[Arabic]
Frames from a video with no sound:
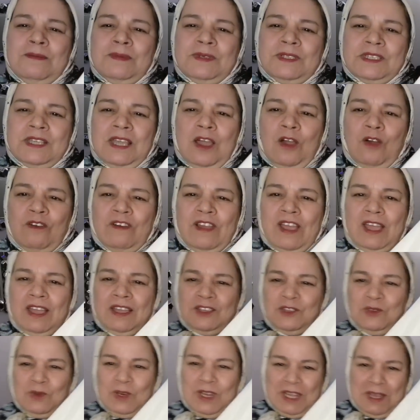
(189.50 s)
بصحه راه
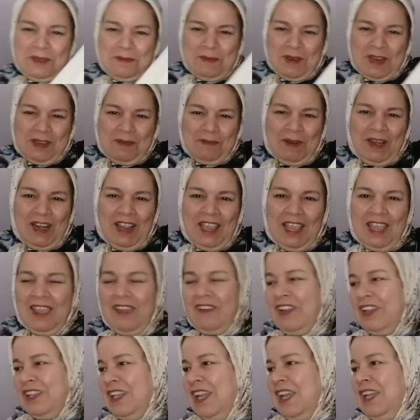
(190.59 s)
اختي الله يكملك بالخير
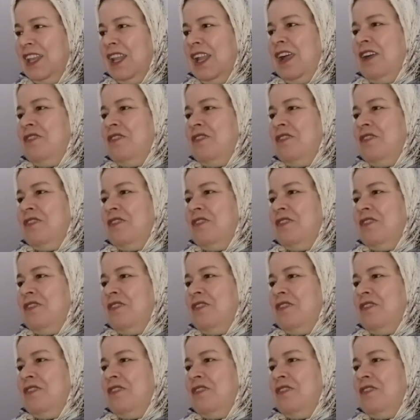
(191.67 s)
عندها هاد